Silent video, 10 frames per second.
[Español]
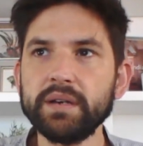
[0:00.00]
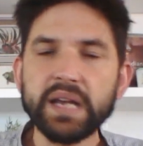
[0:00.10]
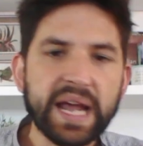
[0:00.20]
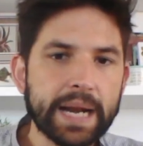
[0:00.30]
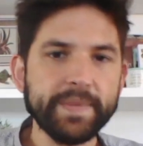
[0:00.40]

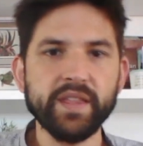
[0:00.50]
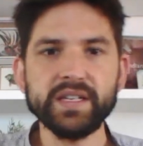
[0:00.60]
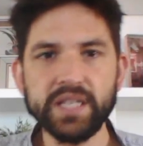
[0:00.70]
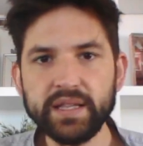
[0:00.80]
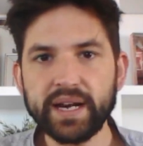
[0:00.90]
ligeramente
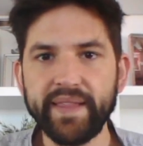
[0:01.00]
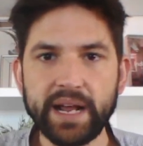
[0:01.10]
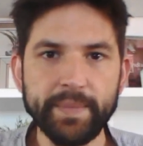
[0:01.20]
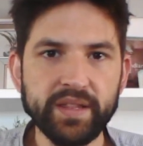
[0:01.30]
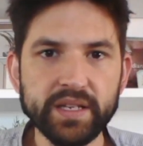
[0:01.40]
distinta,
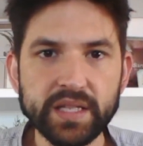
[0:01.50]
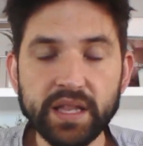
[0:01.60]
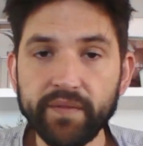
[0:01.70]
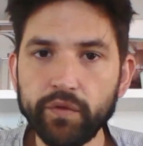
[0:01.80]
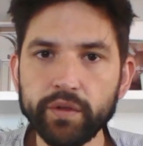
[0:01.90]
radicalmente
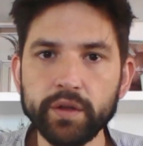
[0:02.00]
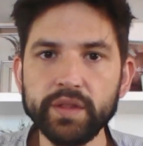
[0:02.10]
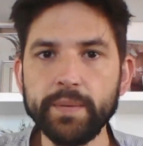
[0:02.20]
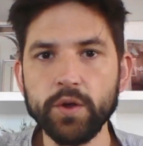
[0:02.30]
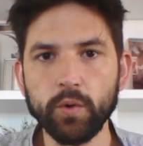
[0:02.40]
distinta en
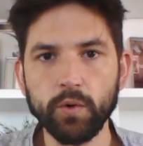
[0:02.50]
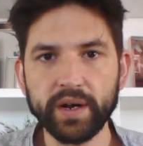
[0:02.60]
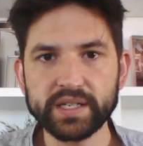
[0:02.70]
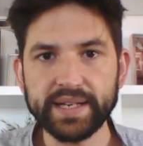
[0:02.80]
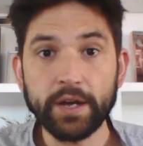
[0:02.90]
función del videojuego
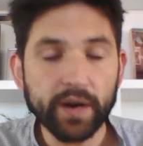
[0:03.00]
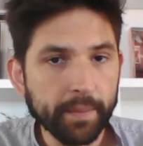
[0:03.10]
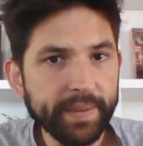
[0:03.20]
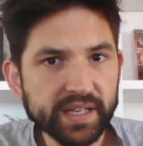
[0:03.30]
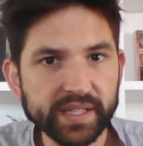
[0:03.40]
que sea. Y con
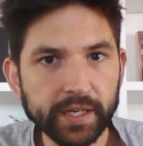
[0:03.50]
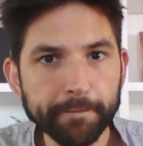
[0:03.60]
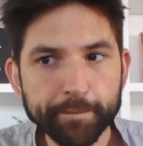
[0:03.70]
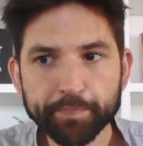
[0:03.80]
el pixel